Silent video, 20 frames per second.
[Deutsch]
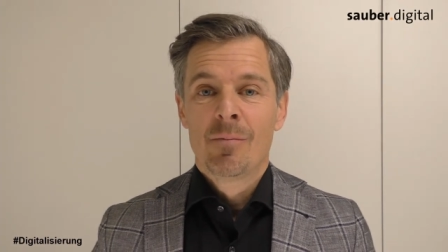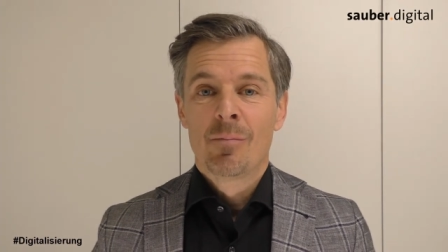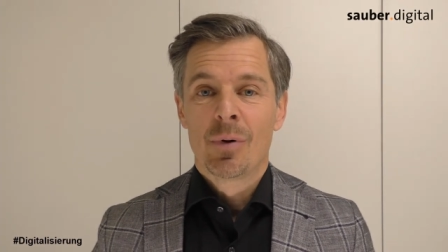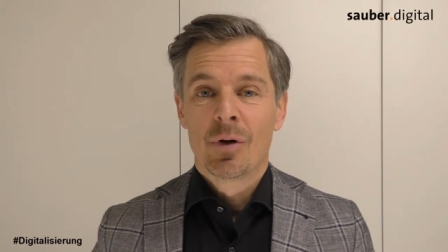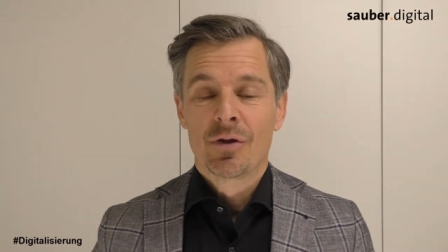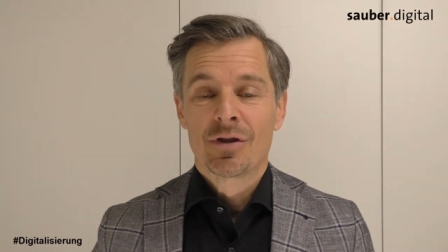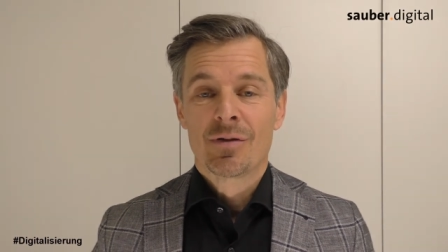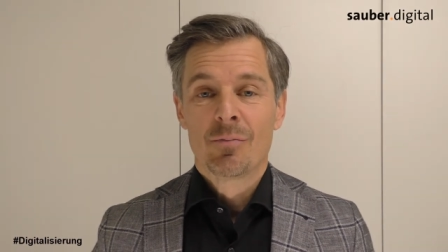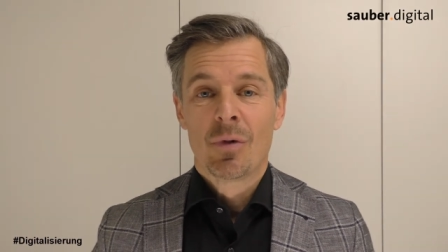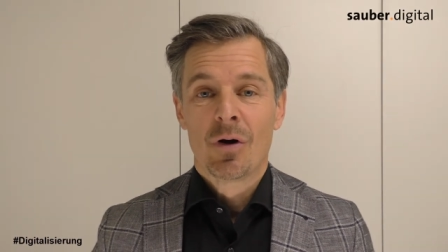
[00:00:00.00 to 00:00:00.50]

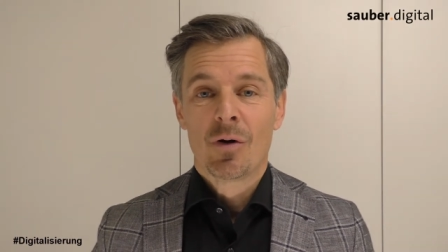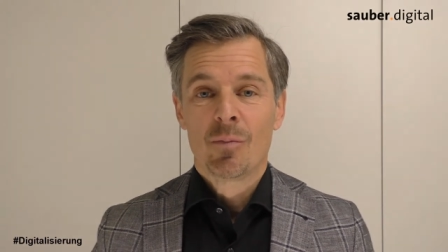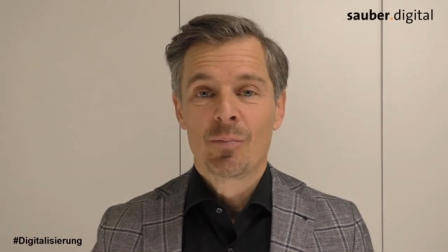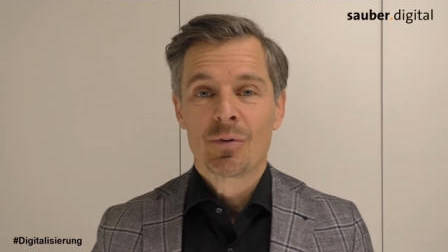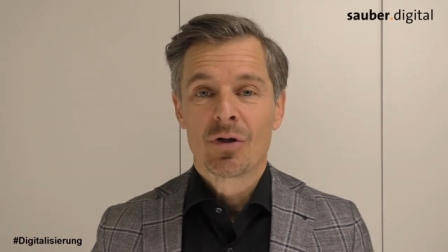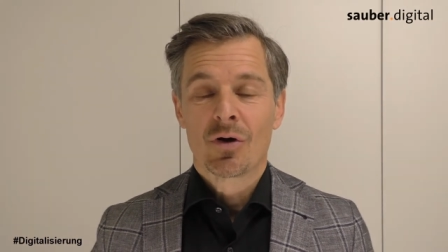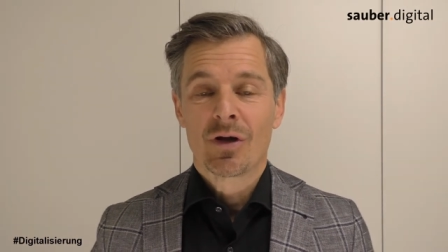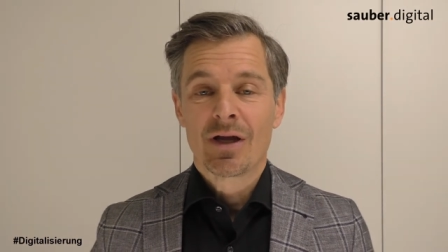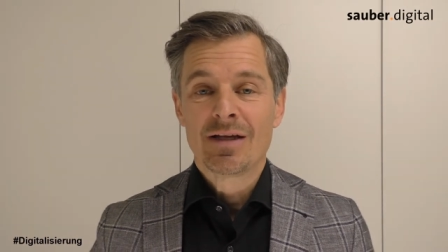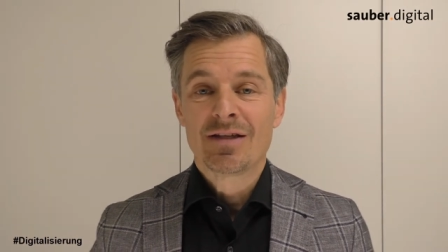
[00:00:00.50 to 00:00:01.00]

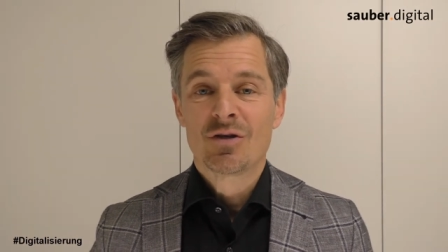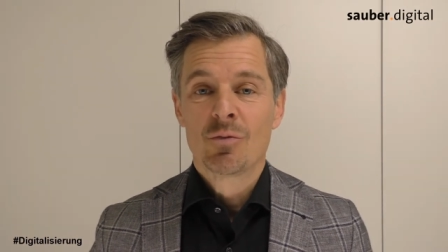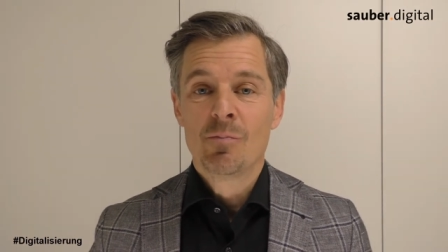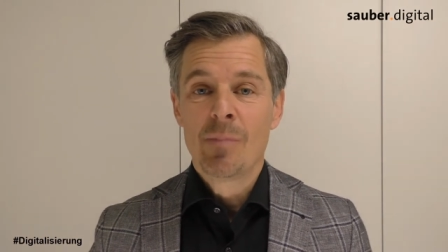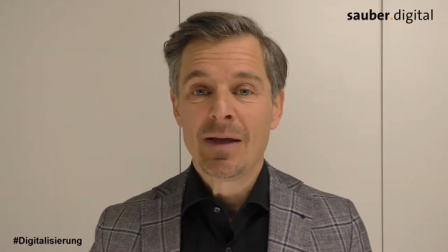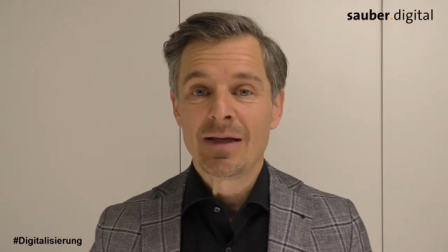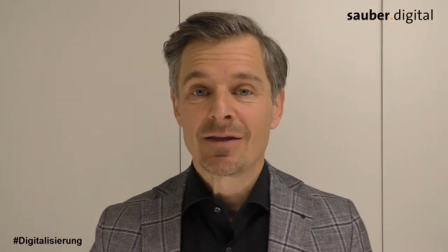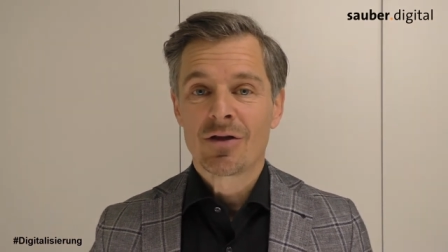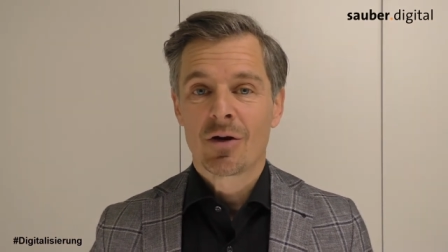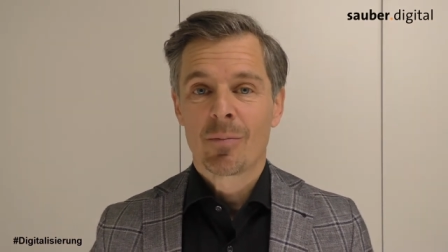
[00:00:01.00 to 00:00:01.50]
Bottom-up, da geht es um
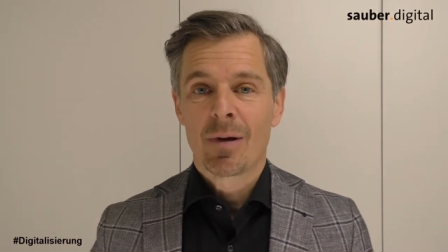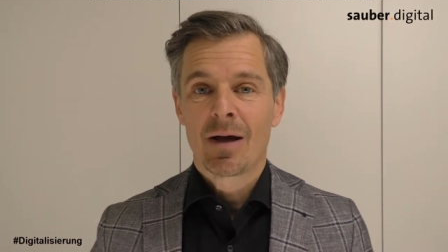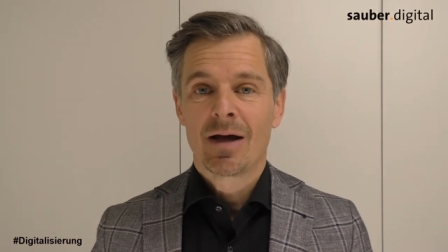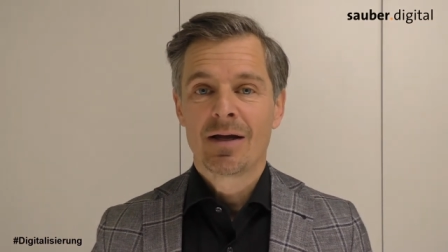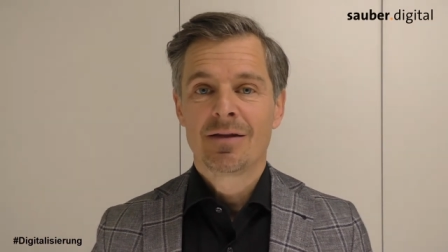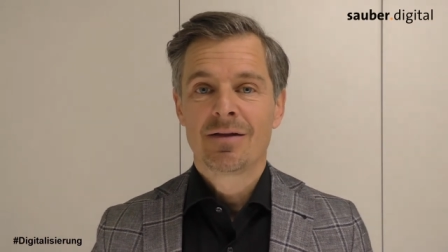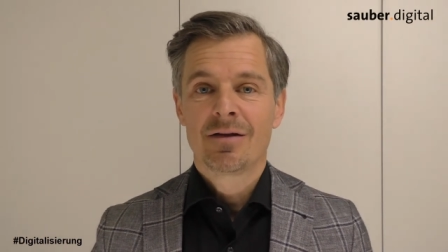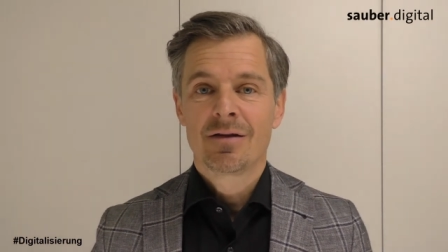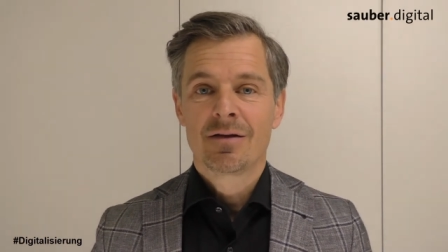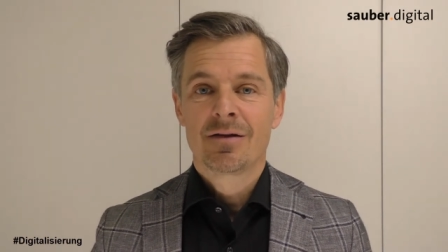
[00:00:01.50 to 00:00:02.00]

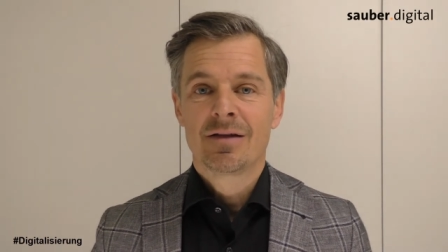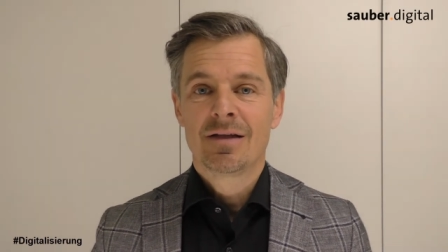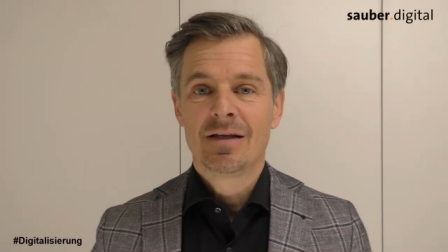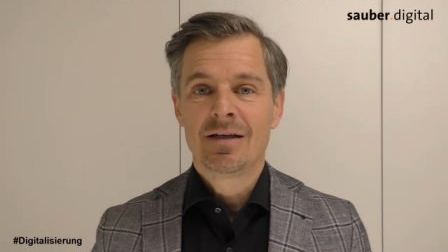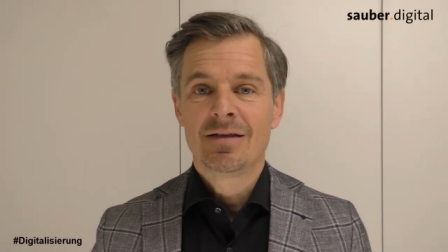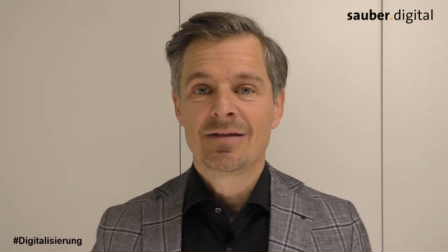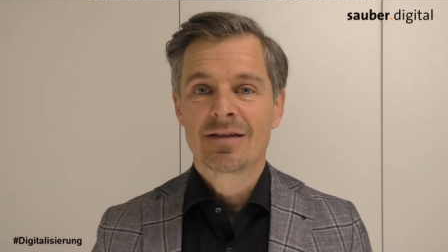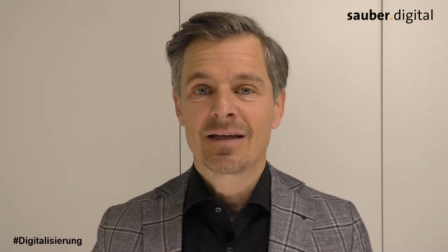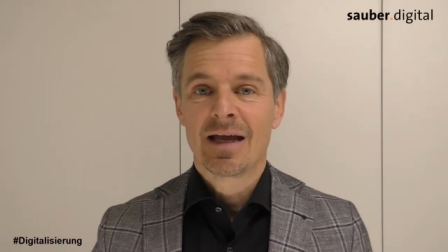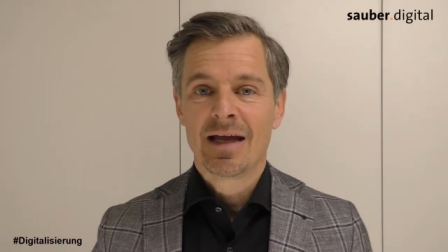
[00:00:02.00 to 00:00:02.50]
Mitarbeiter,
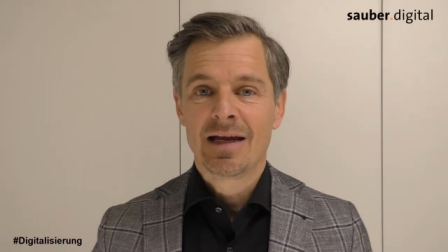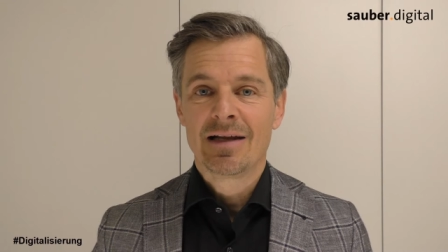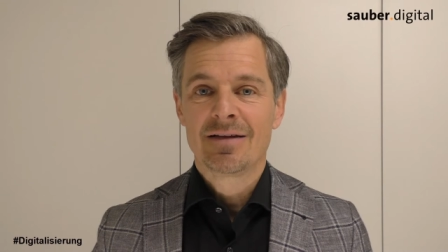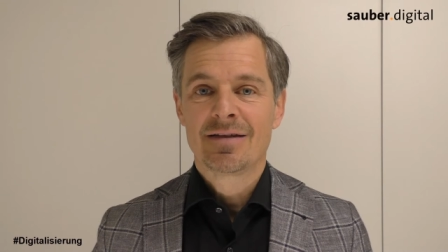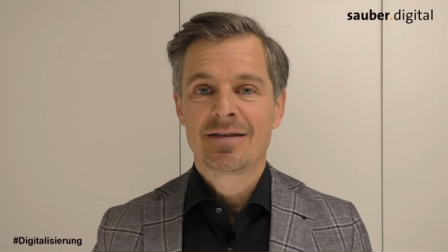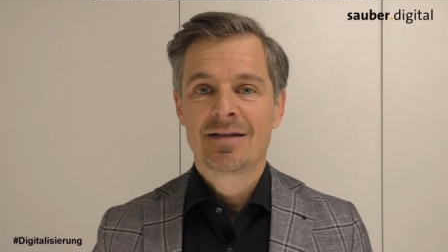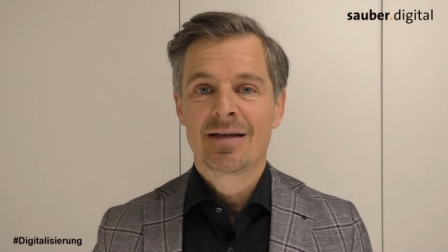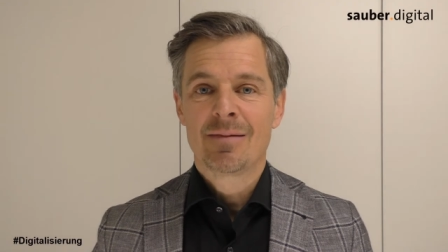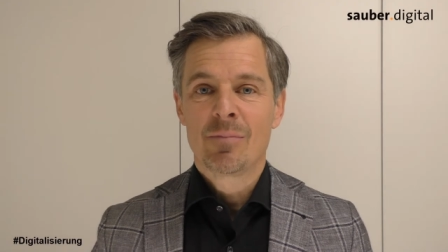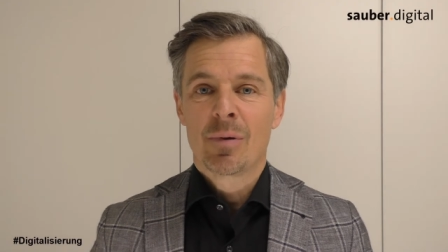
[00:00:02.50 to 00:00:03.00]
die
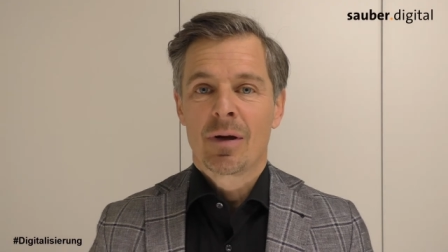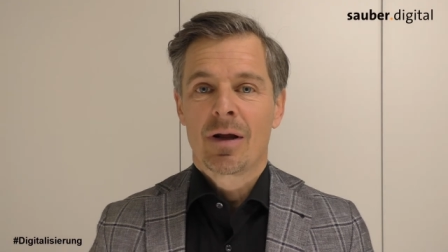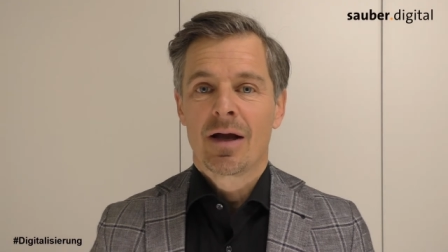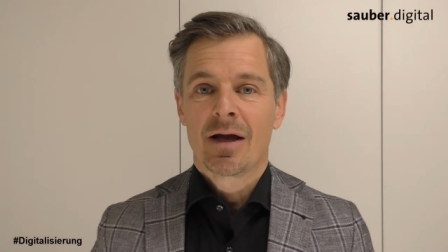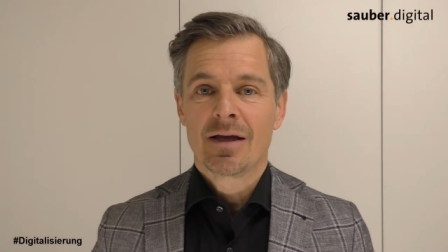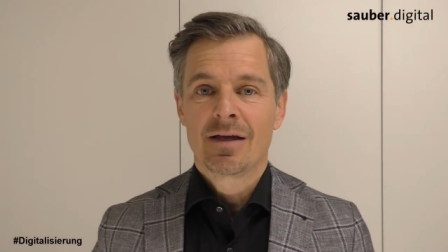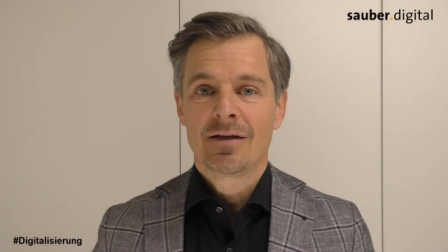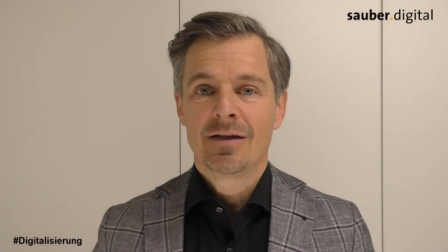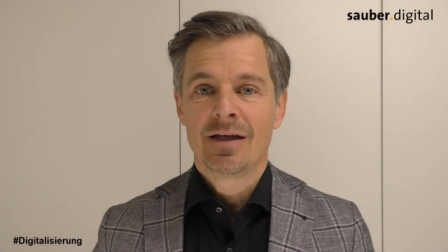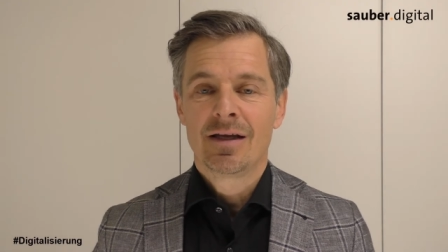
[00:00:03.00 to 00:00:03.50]
Skills im
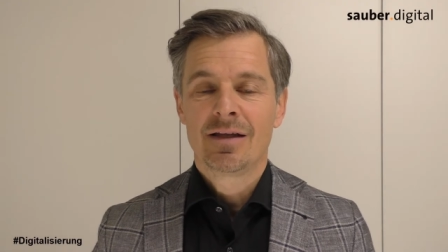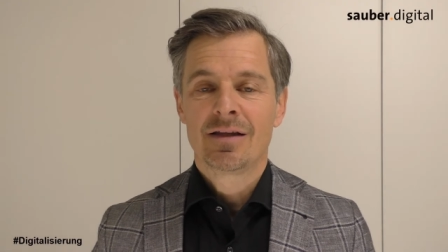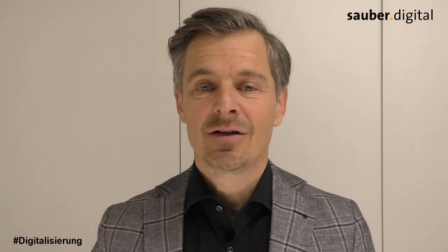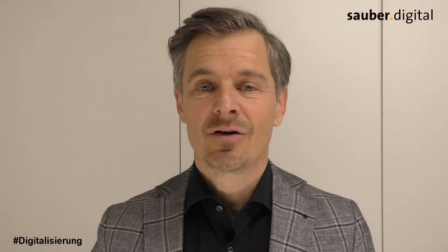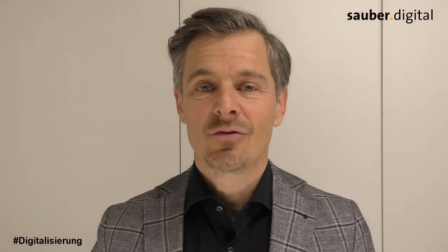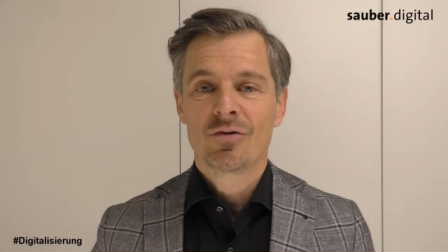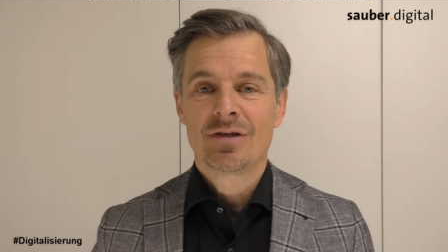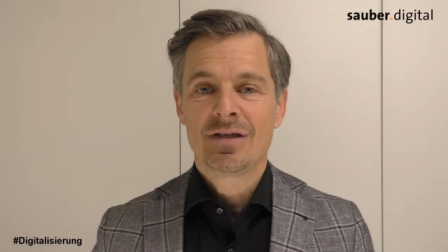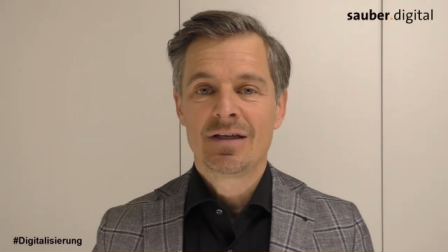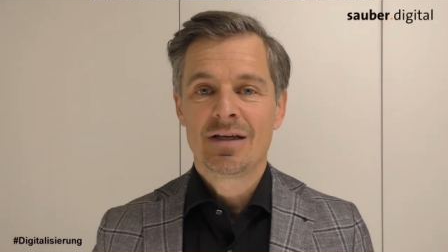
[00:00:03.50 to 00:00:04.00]
Bereich
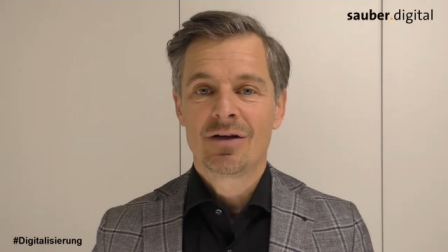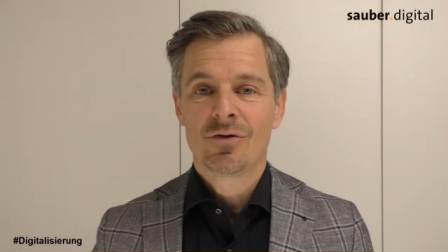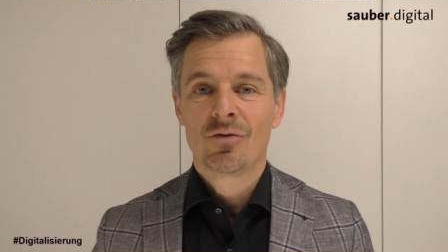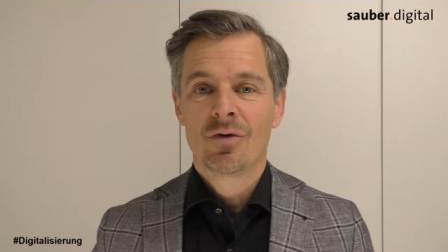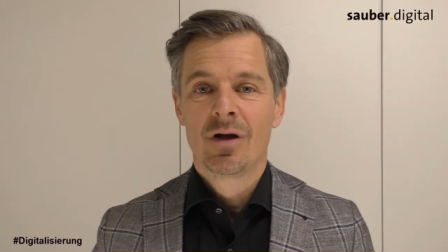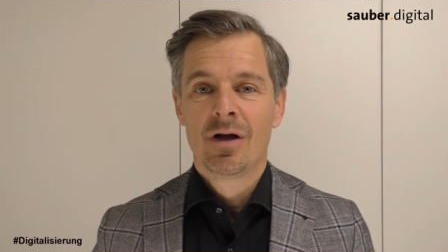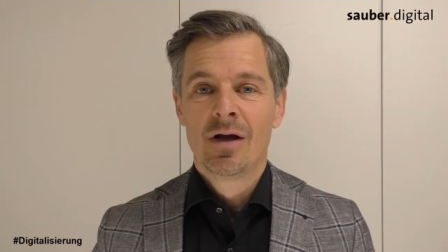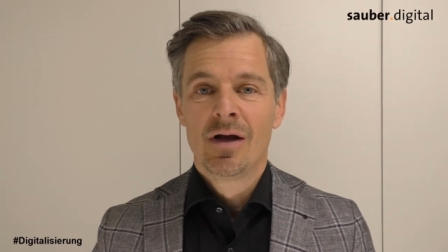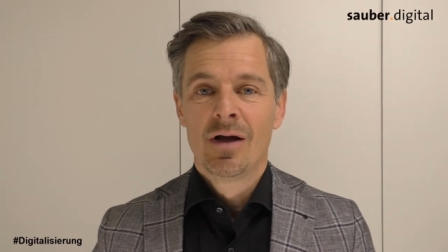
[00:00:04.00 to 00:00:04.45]
Digitalisierung